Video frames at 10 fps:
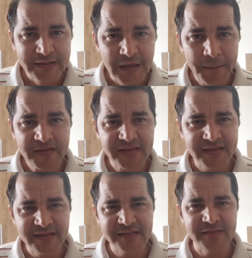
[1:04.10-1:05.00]
Já peço
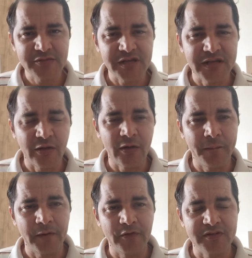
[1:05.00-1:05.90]
àqueles que estão chegando agora
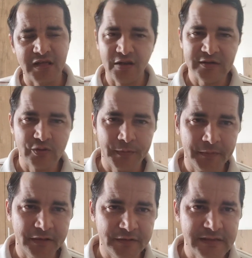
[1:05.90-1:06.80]
para o nosso canal, a sua
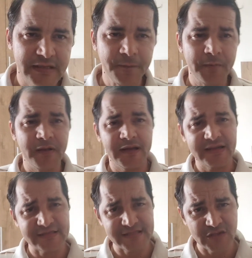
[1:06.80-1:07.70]
primeira vez aqui, primeiro
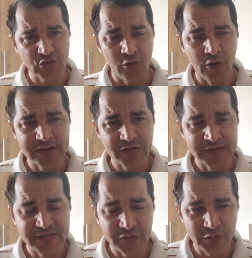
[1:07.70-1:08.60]
agradecer a sua honrosa
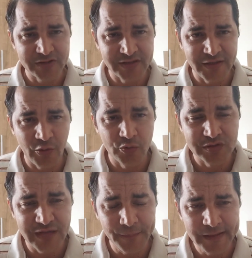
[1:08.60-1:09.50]
audiência no nosso canal, como
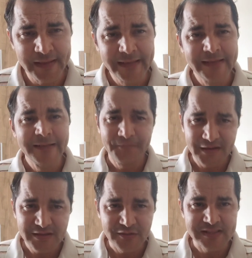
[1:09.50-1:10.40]
sempre.
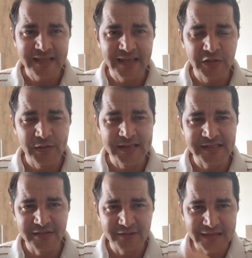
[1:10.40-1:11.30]
Peço a você que ainda não é
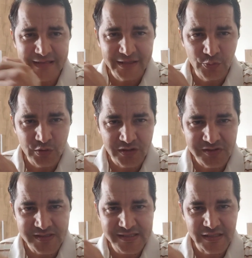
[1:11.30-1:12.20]
inscrito, clica no
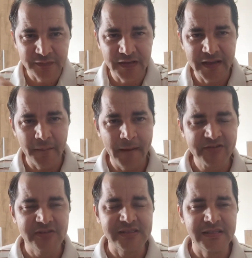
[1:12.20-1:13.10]
botãozinho inscrever aí
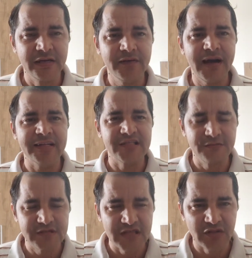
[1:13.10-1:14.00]
abaixo, se inscreva,
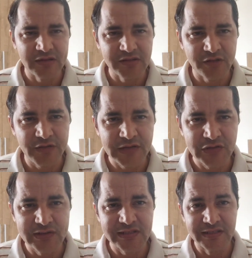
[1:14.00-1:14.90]
ative o sininho das
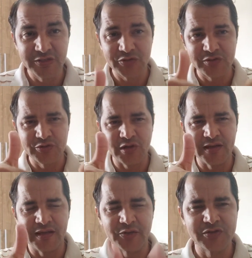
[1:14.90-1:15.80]
notificações e deixe o seu
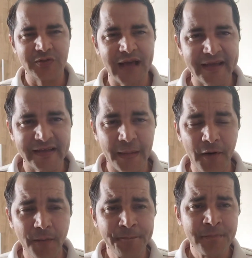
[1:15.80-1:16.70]
joinha e o seu like, tá
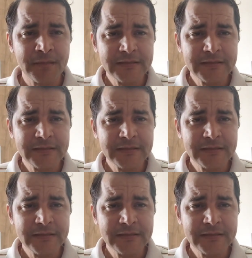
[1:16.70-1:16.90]
bom?